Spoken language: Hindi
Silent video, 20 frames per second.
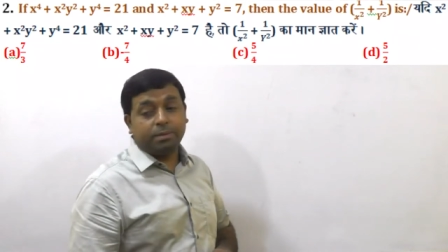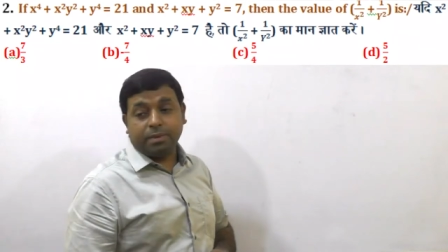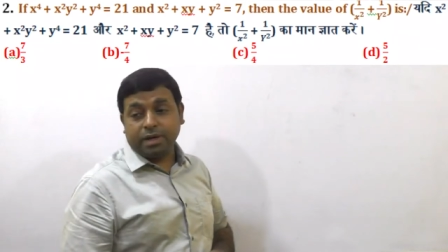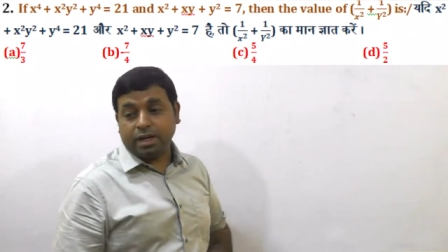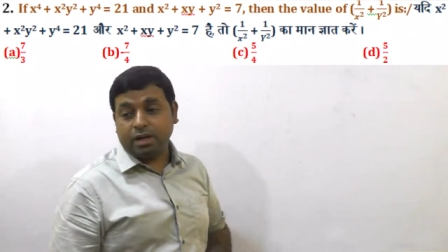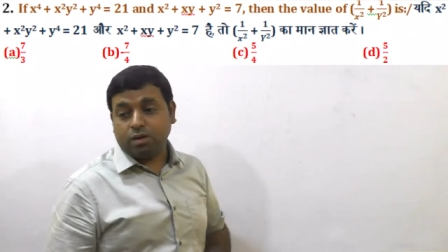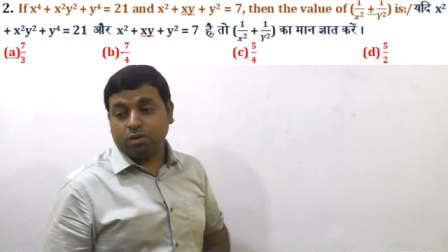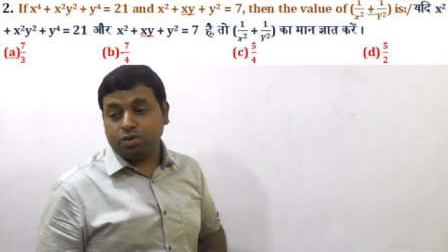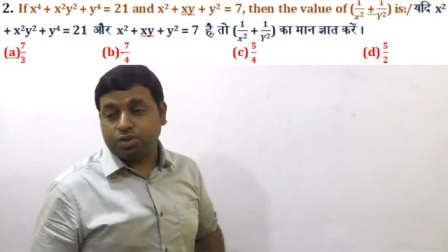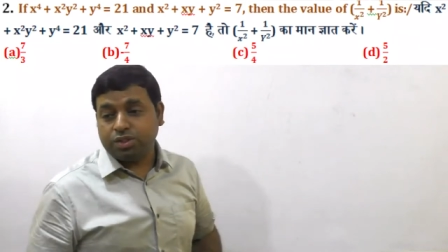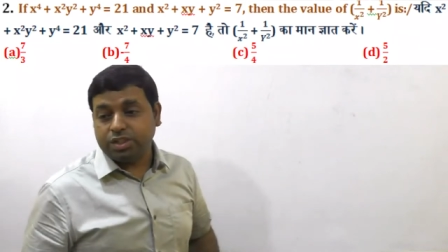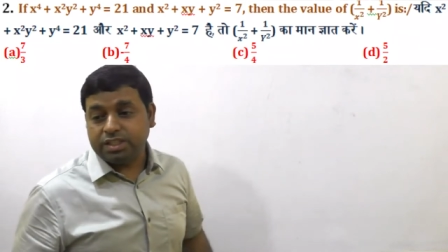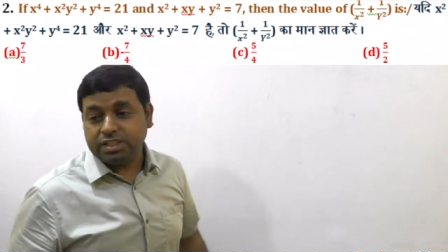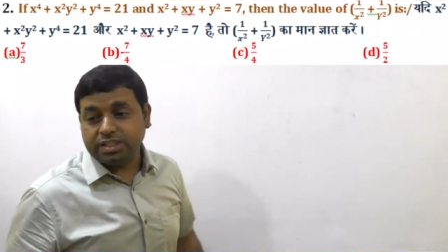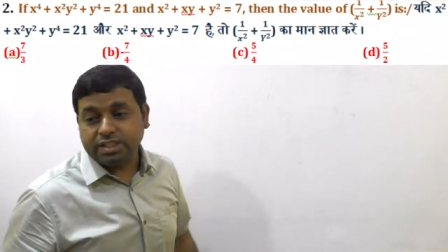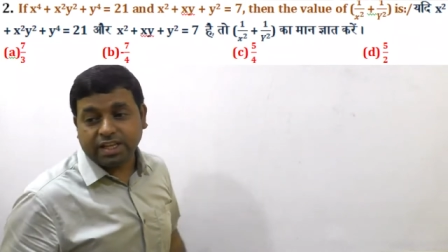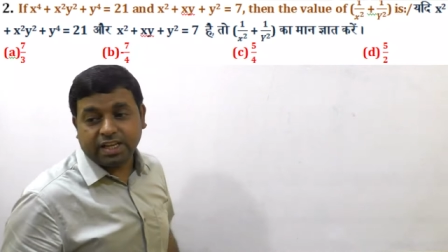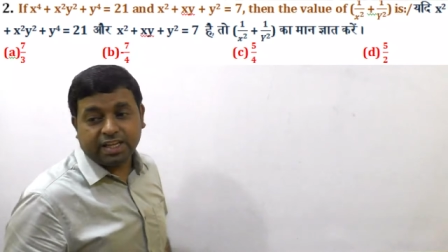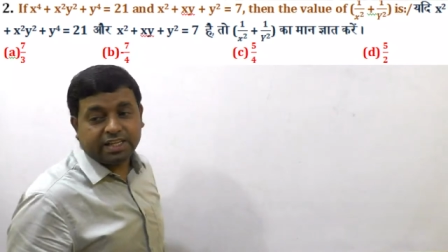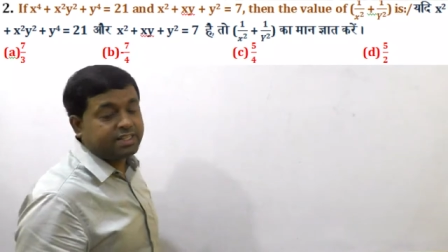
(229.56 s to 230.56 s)
हमारा कुछ
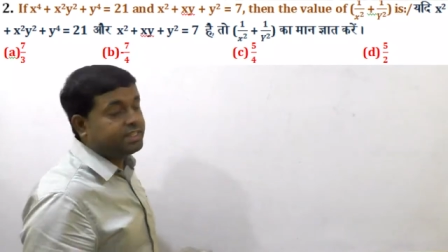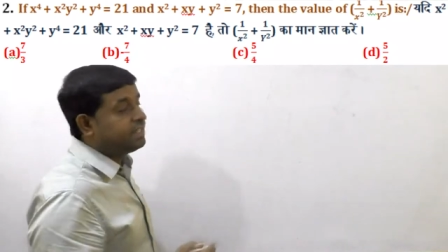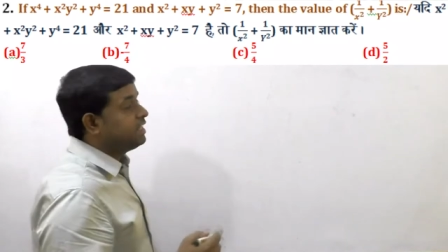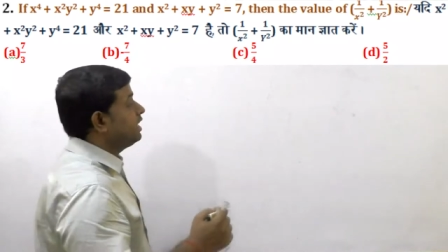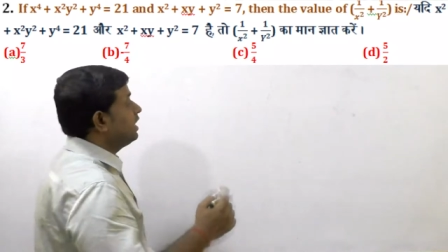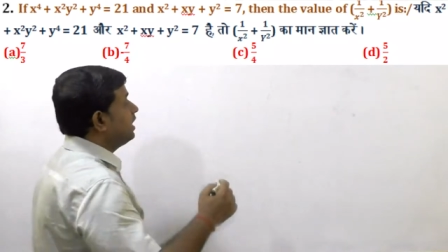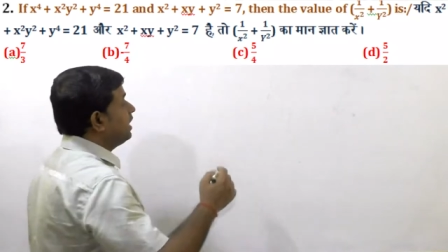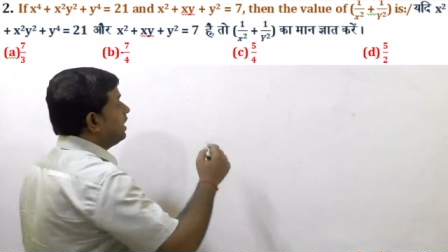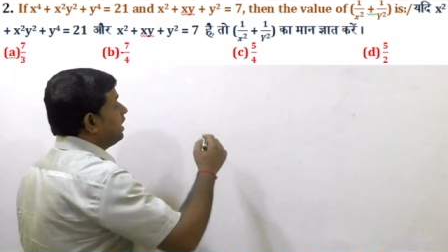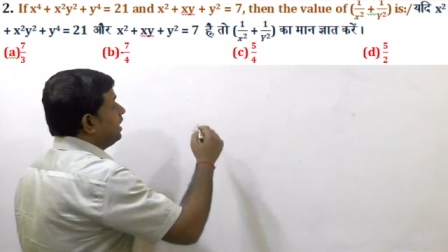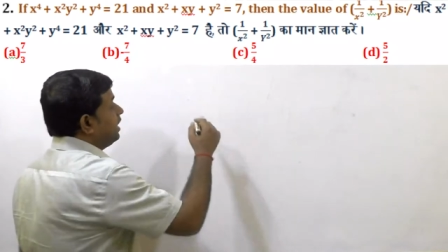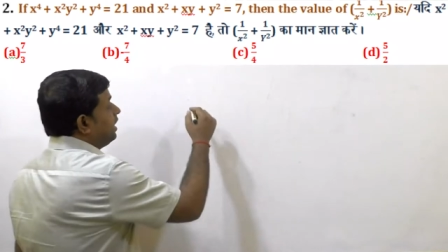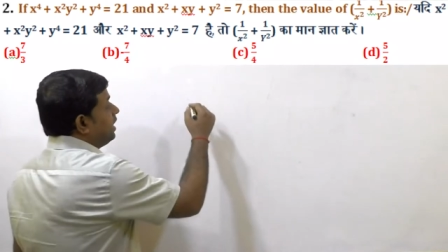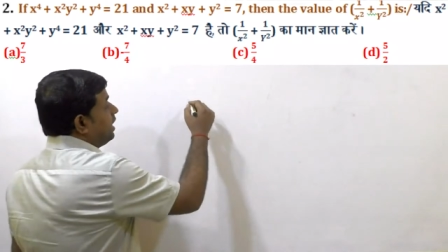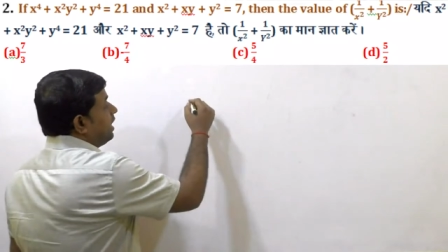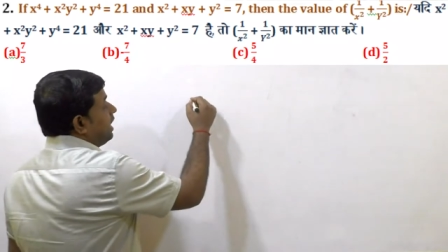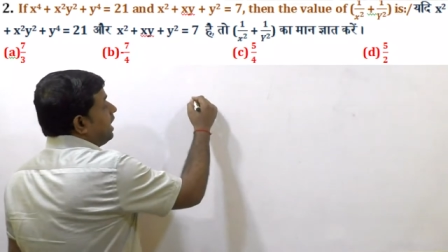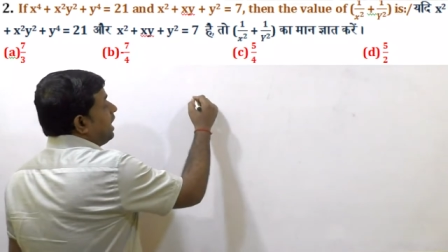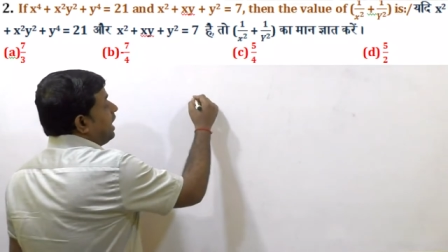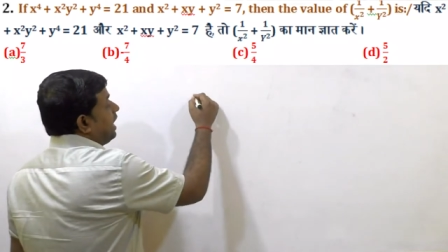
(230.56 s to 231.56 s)
इस तरह से है
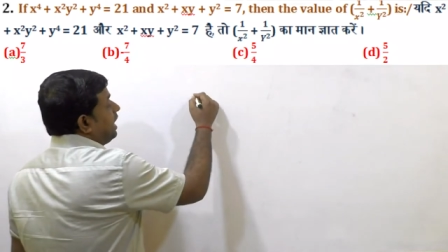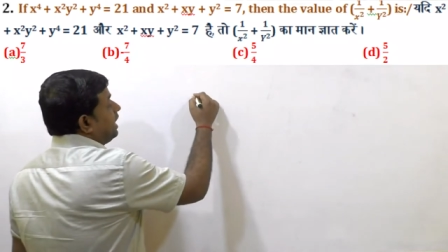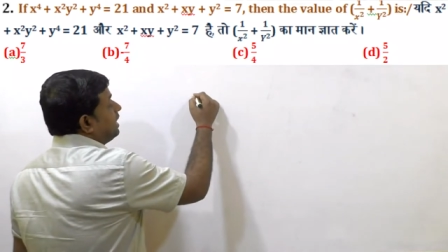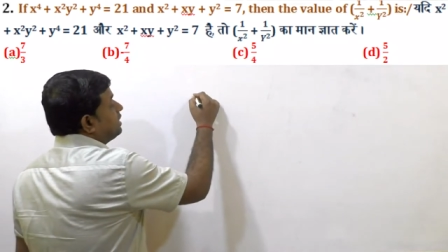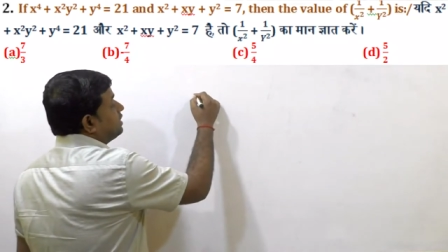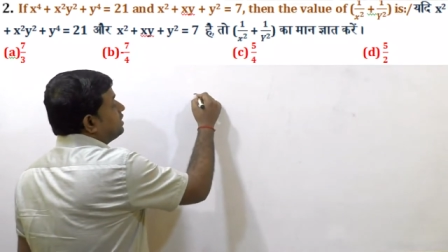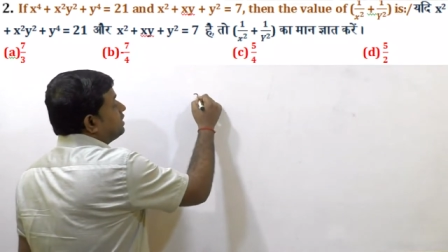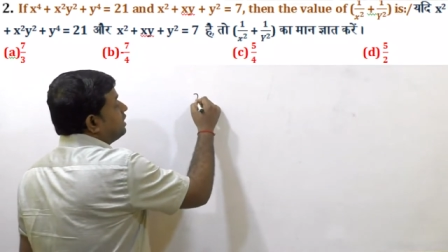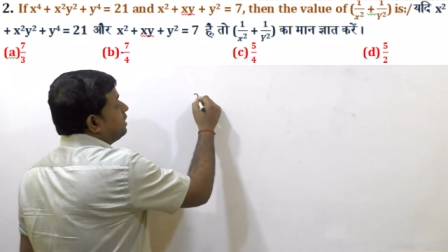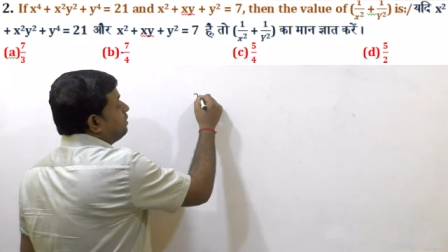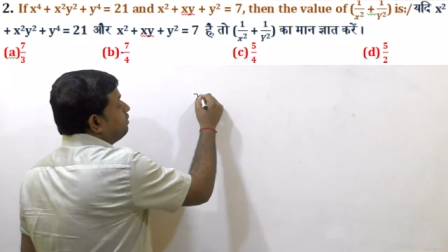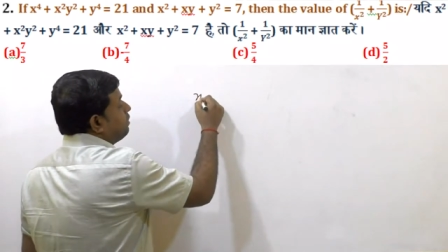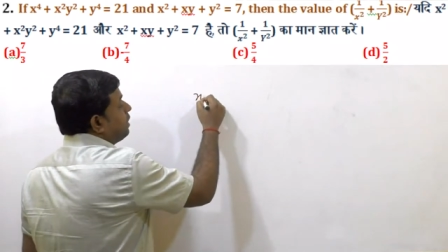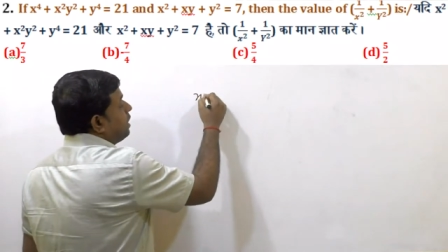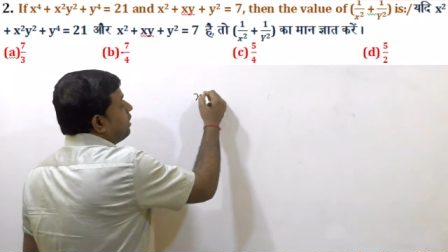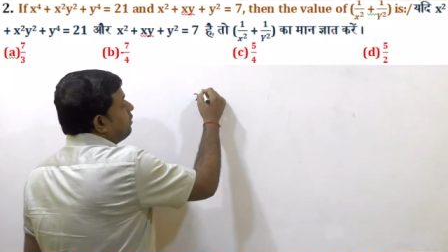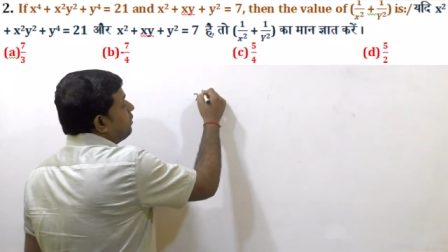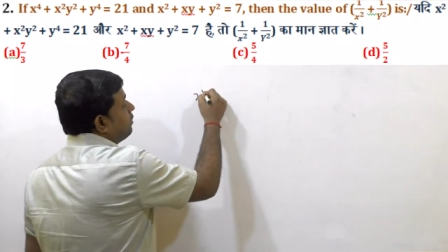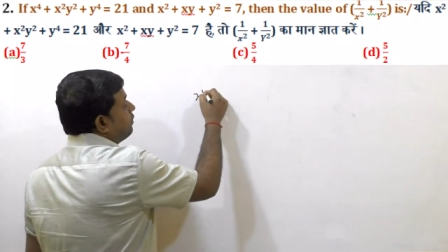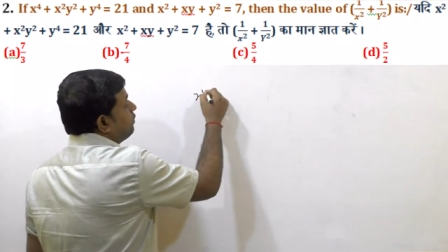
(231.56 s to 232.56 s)
एक्स की
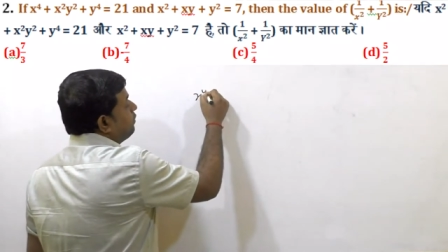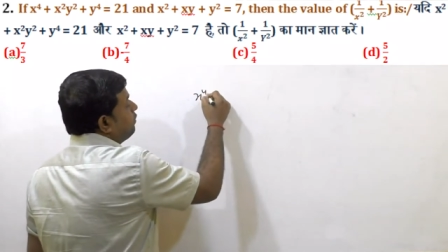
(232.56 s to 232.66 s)
पावर